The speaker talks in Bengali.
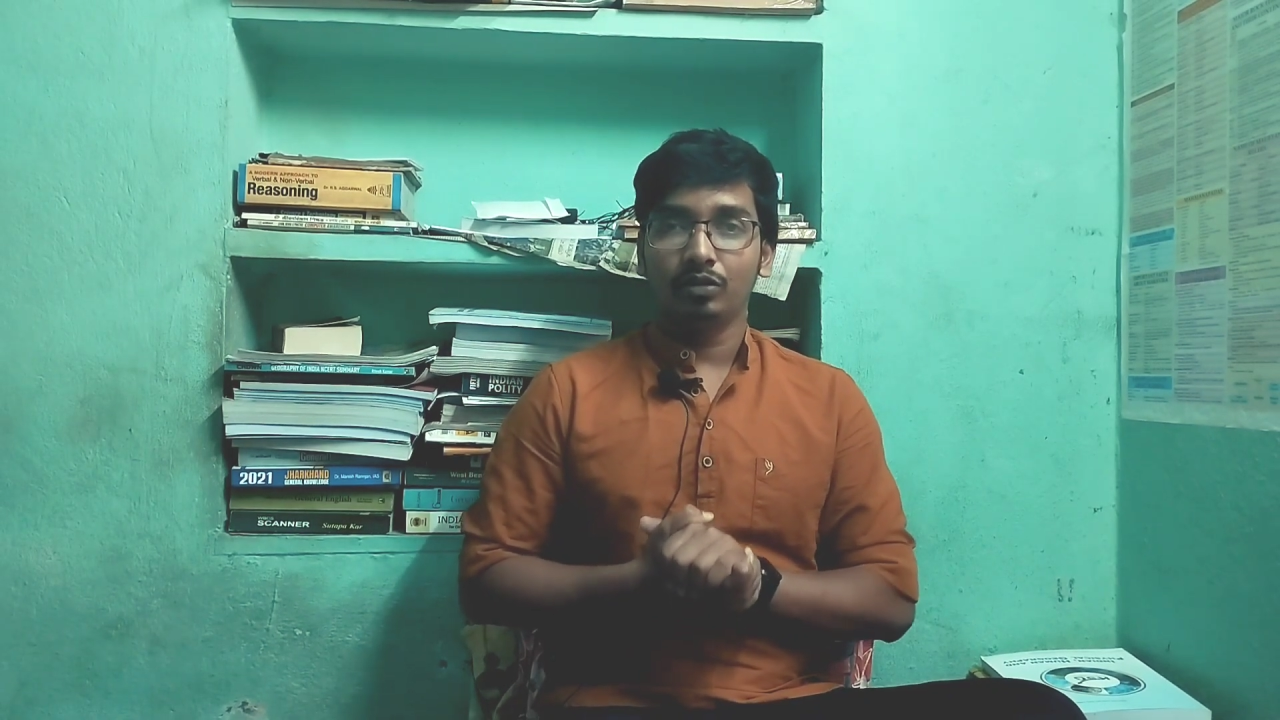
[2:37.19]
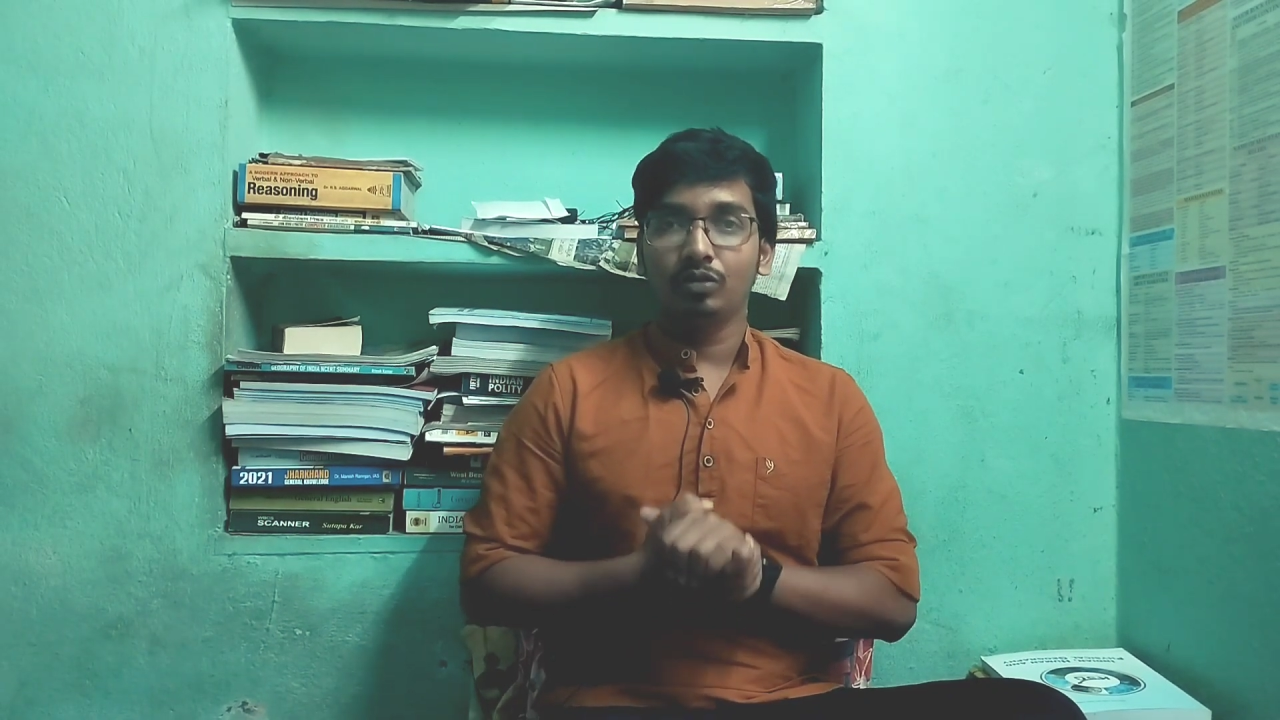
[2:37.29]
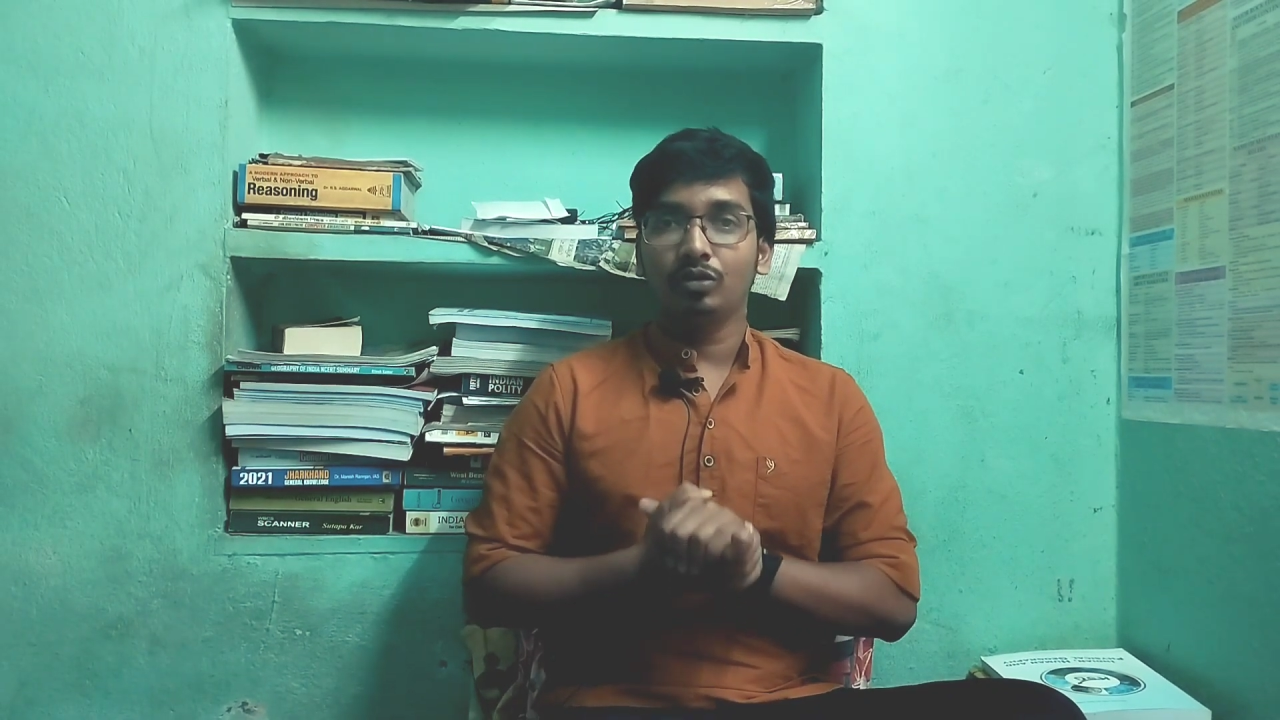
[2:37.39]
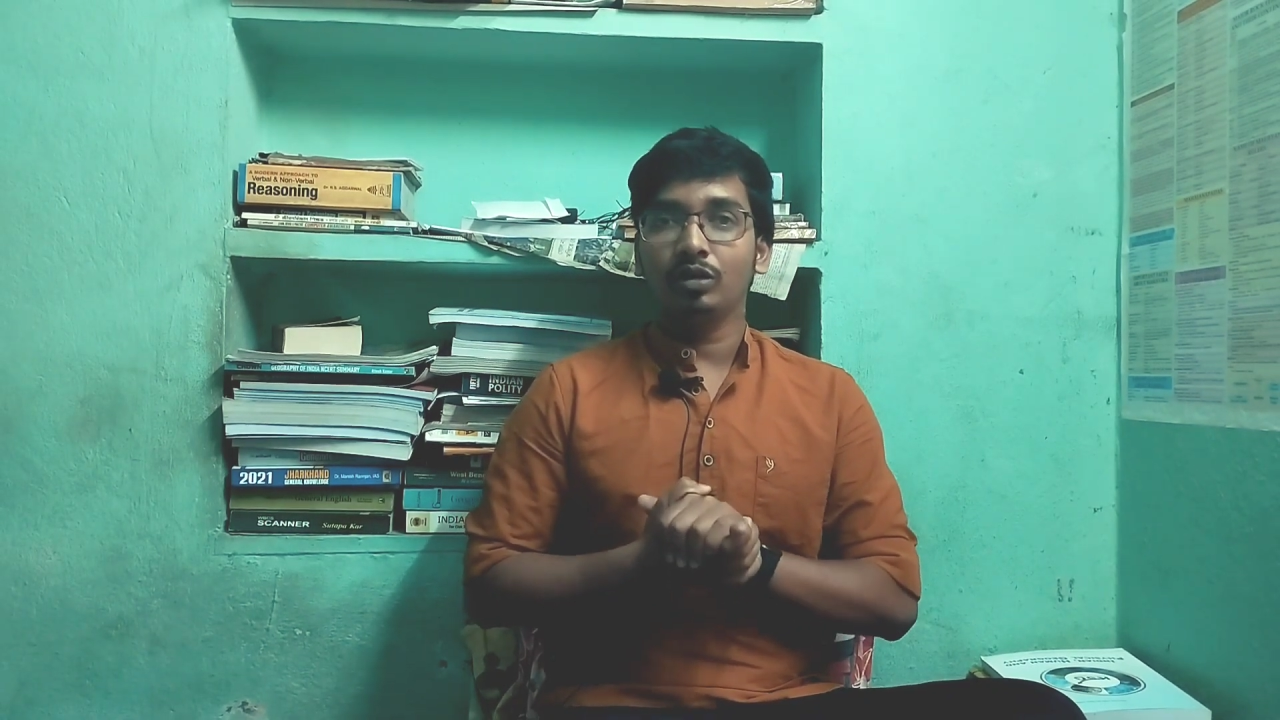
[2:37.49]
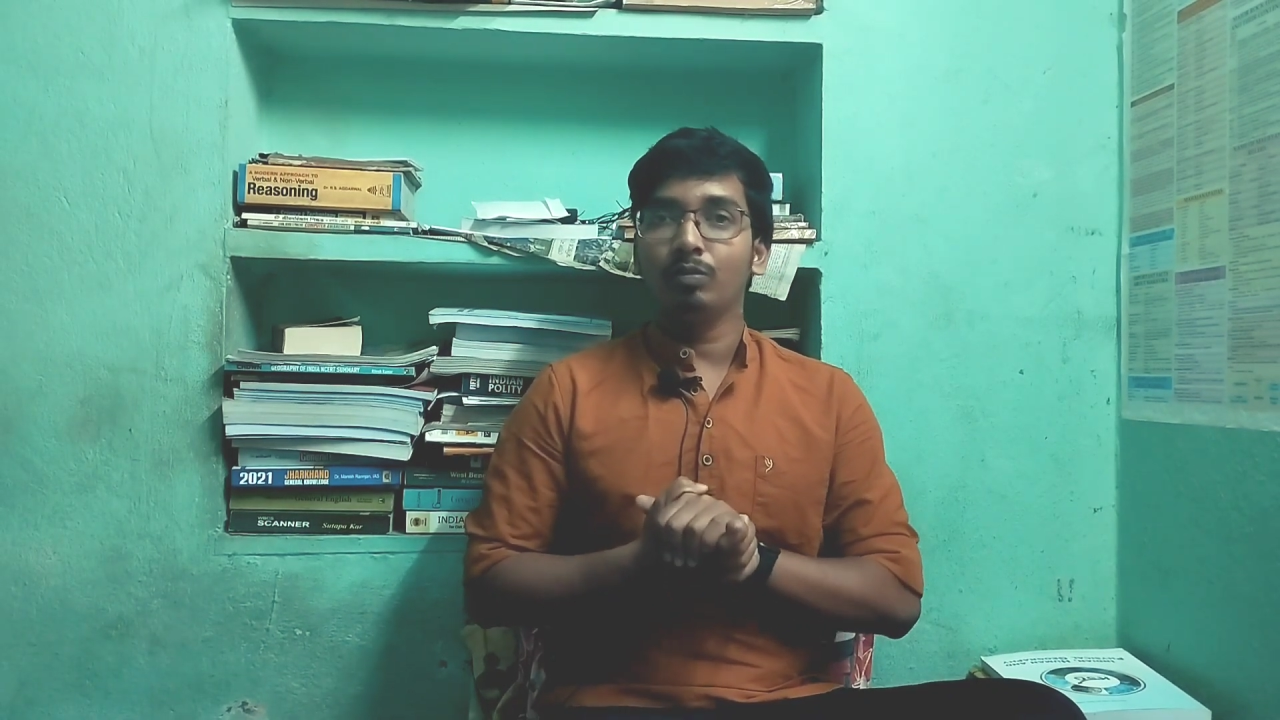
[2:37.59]

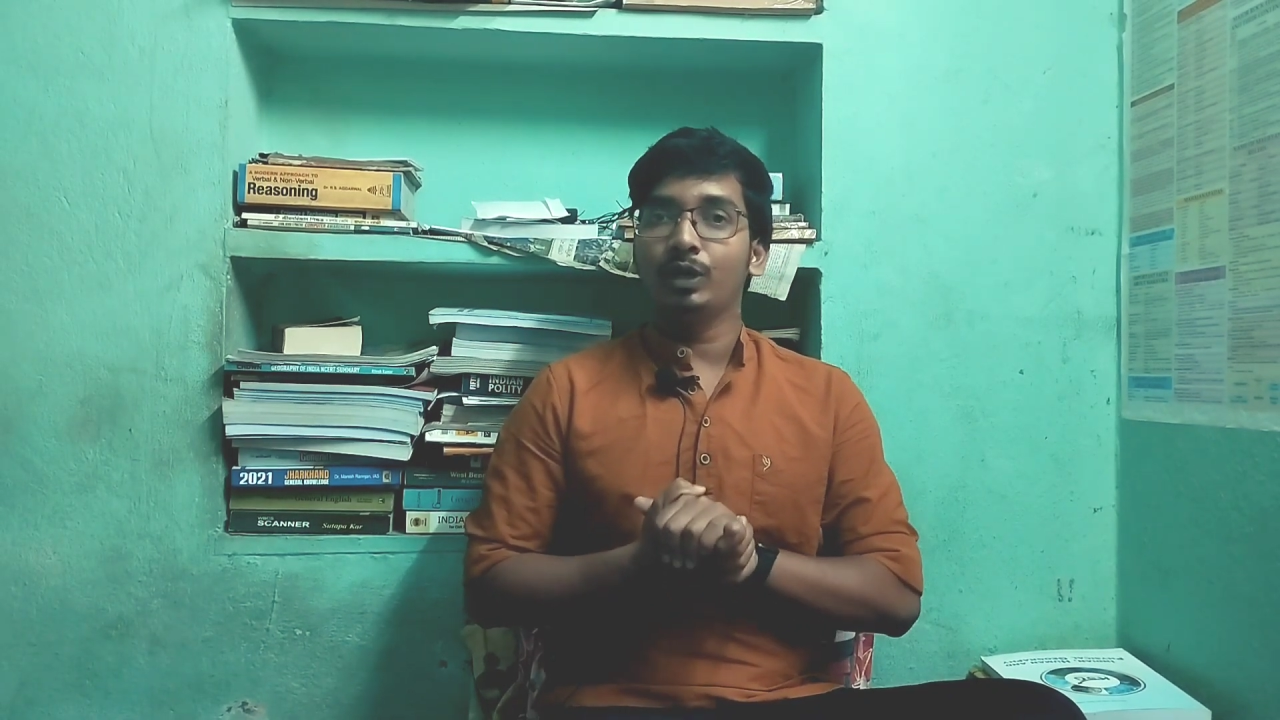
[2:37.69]
তথ্যকে